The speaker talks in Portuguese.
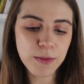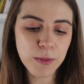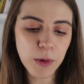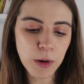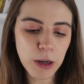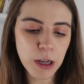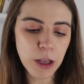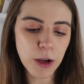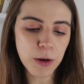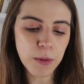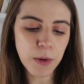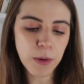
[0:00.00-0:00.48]

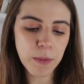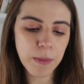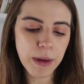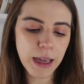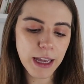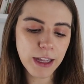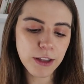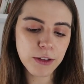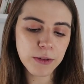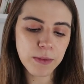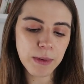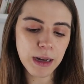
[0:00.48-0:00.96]
melhor
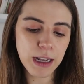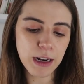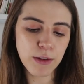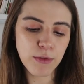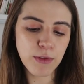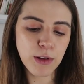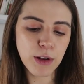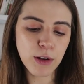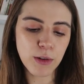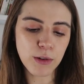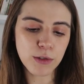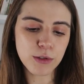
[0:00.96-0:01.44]
momento,
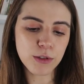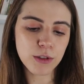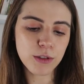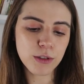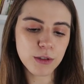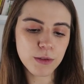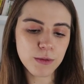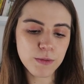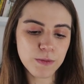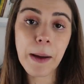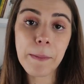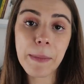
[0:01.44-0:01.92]
maravilhoso.